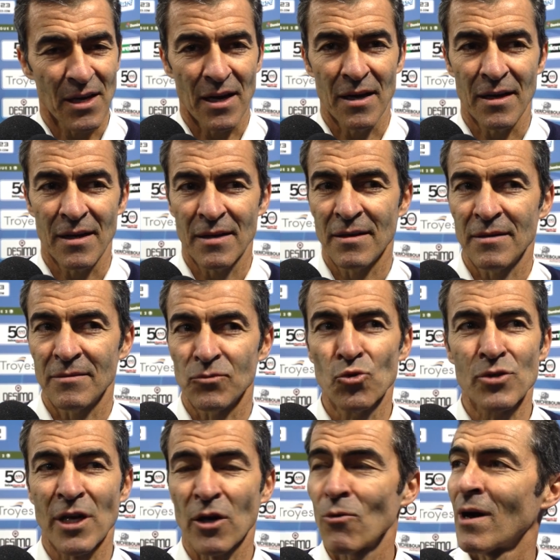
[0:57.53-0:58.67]
Euh,
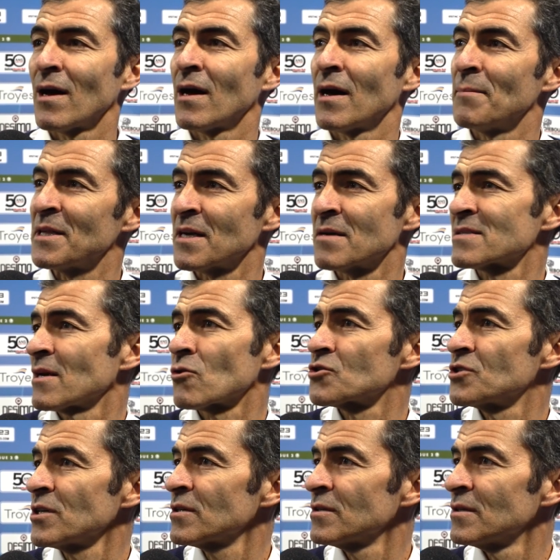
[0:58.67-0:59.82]
12-0 à mi-temps, c'est
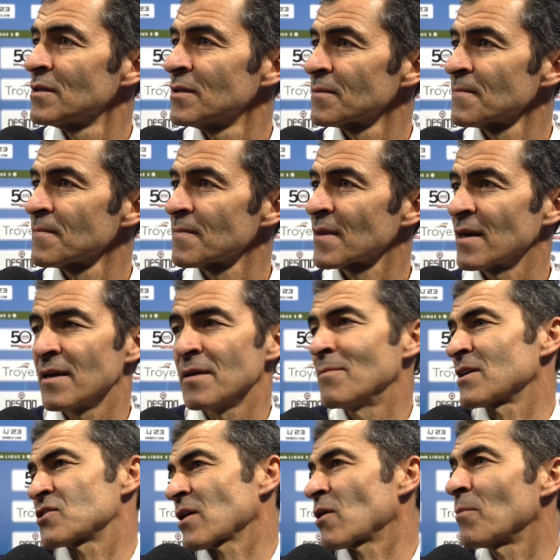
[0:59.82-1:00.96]
logique. Et le
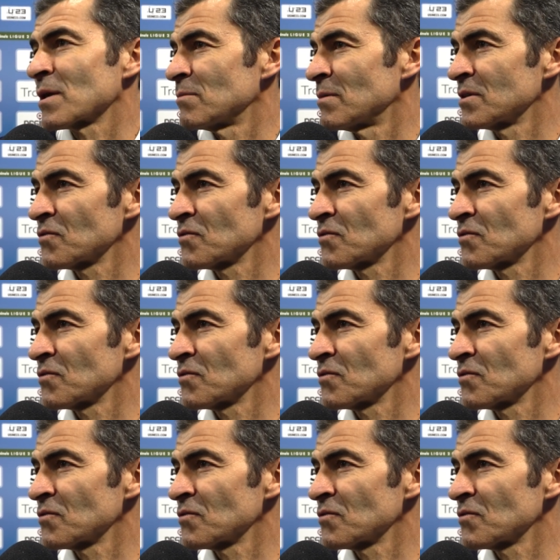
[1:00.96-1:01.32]
match est complètement